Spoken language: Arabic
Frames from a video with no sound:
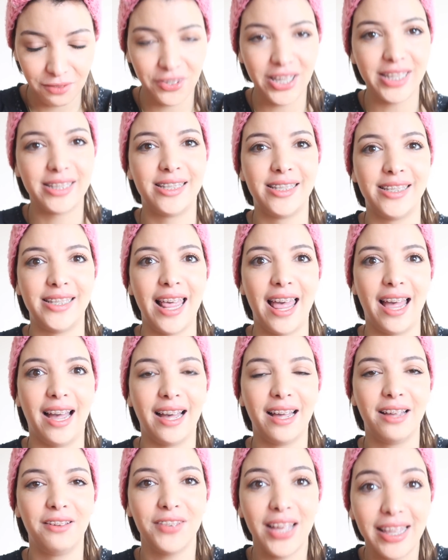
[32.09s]
في الساعه
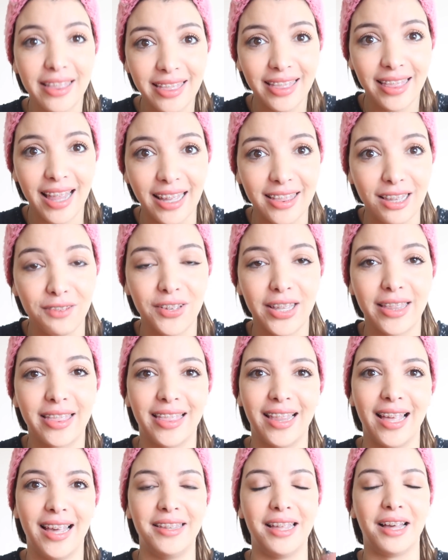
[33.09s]
في هاد اللقطه في هاد
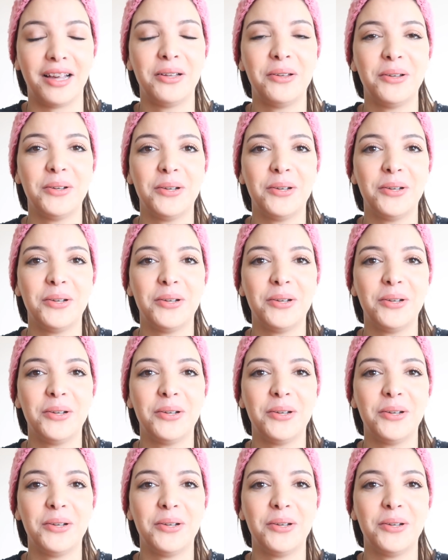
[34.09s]
اللحظه